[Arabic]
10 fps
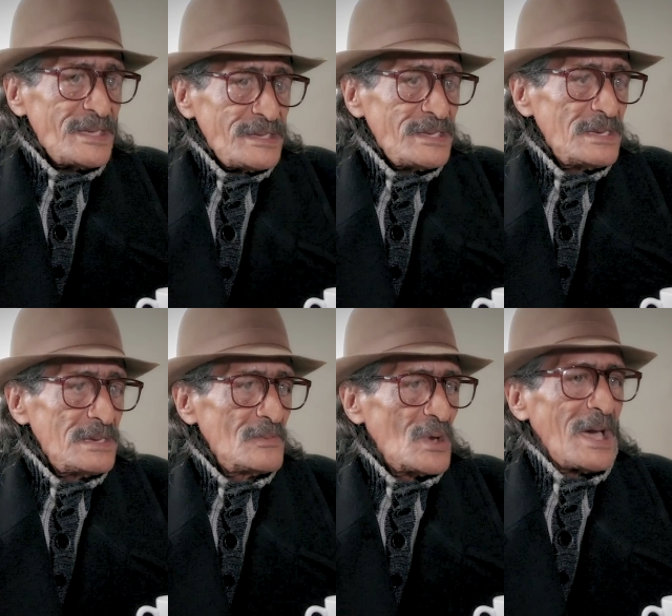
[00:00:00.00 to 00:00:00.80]

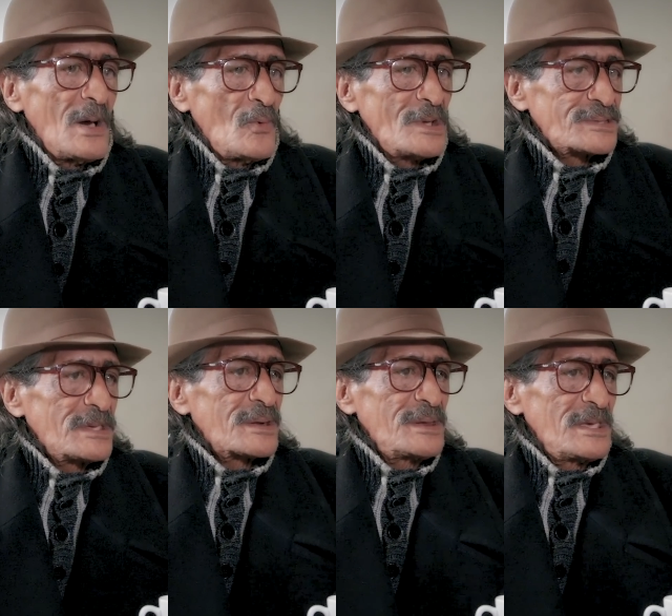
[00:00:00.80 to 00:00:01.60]
اي وهو
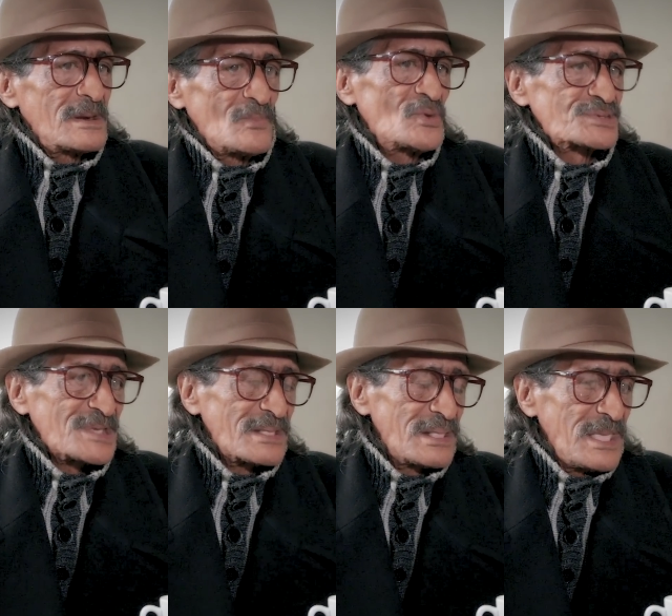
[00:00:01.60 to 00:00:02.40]
دارني
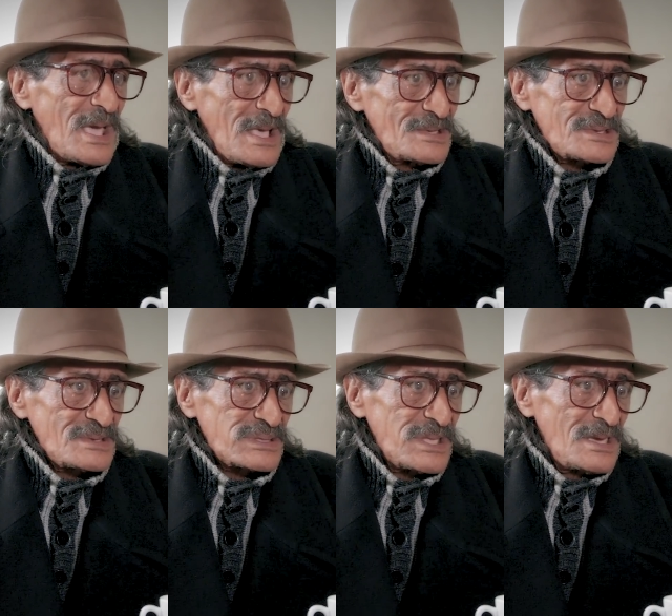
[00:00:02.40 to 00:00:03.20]
المنصب الله
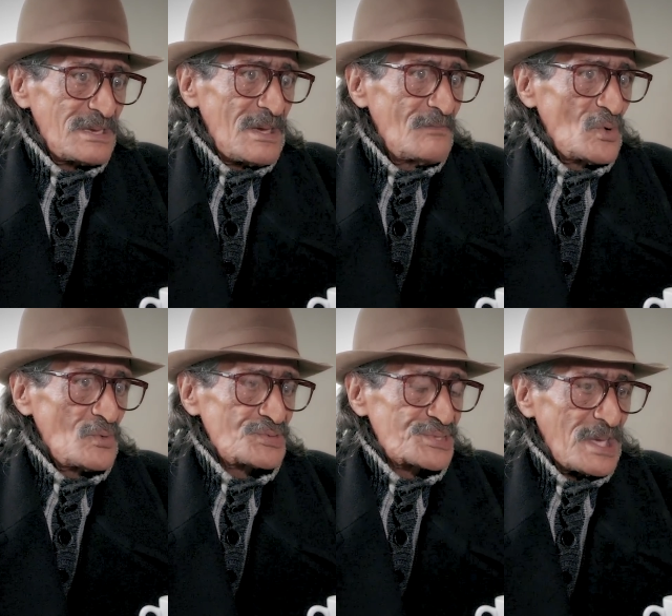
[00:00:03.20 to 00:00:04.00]
عزيز الله
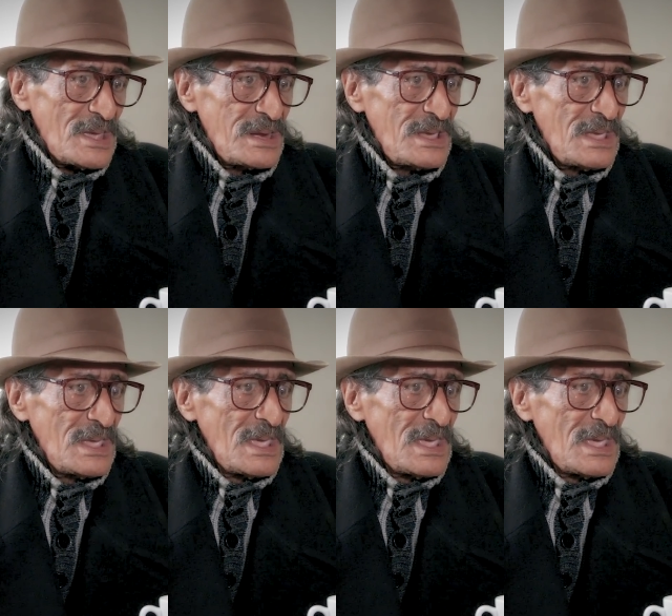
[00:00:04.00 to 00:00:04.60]
يرحمه ويسع عليه